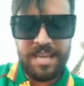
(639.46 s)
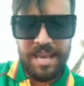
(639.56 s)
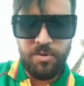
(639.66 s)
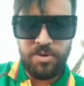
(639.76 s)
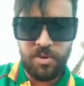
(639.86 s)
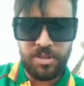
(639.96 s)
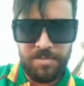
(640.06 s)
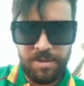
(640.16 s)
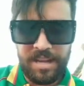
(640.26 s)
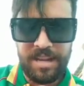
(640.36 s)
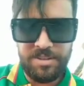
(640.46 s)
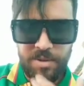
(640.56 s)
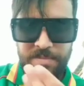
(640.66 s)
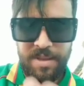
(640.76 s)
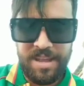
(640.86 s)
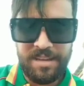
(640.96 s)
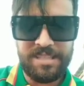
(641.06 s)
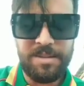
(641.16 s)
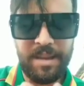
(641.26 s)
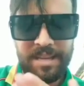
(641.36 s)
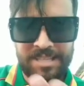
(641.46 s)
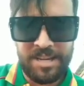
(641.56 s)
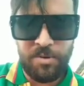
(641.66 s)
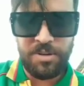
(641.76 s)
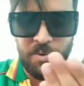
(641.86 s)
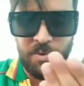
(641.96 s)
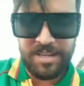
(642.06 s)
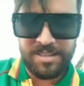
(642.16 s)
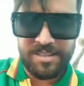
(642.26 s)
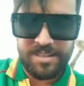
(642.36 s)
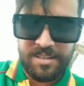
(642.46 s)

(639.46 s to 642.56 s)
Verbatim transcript: كيعاود نكته بعدا غندوي معاه انا حتى باقي كتعاود النكات